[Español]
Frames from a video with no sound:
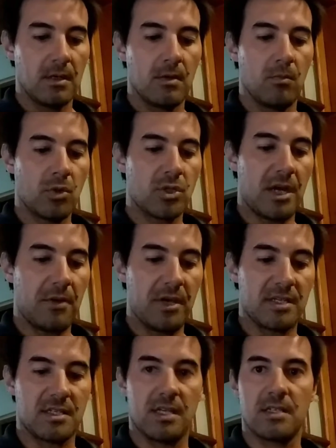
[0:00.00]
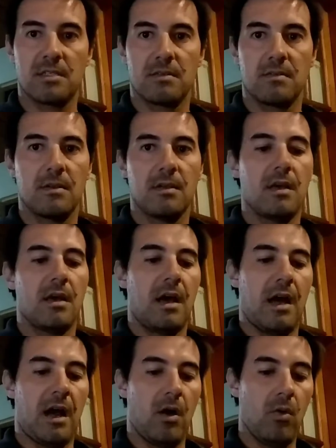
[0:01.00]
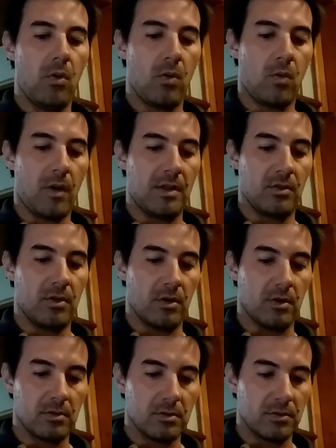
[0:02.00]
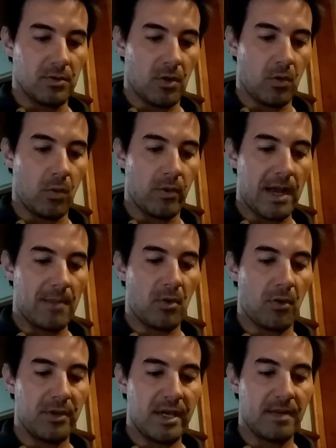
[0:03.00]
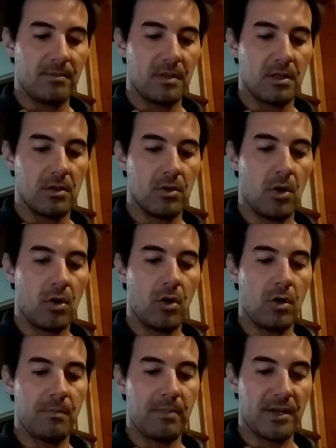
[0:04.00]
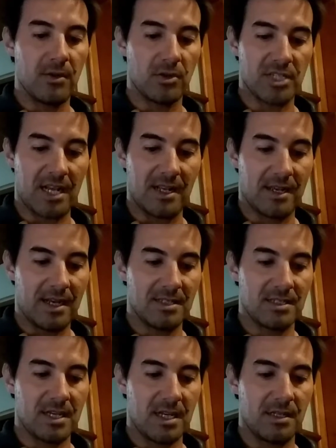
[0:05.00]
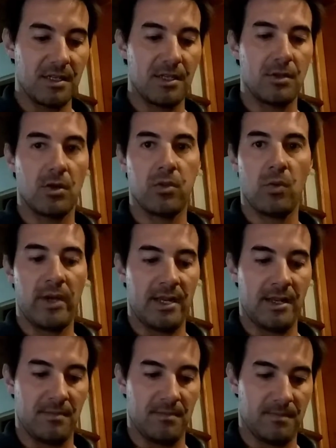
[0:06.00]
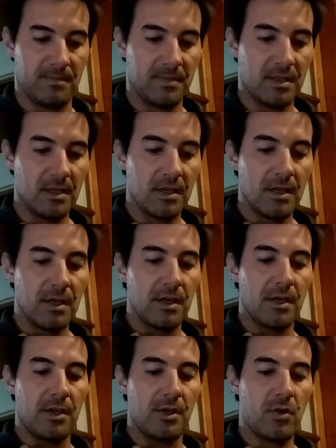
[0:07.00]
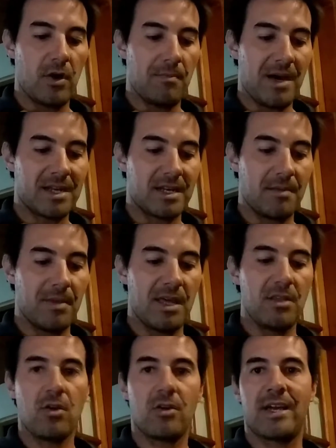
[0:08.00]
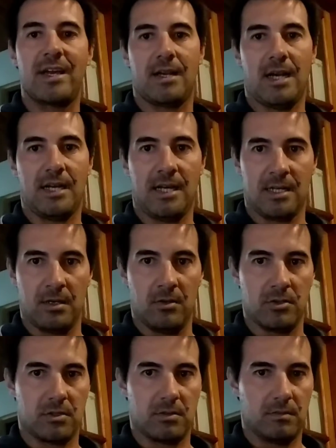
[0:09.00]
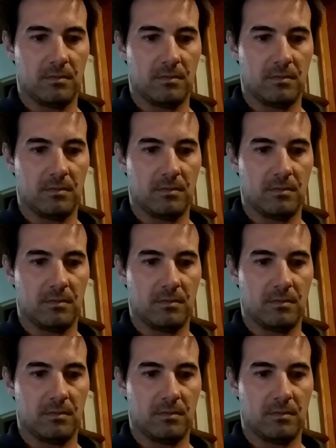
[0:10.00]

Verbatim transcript: Muchas veces, aun cuando nos cubramos bien, los golpes nos alcanzan y nos duelen, y no hay más remedio que encajarlos.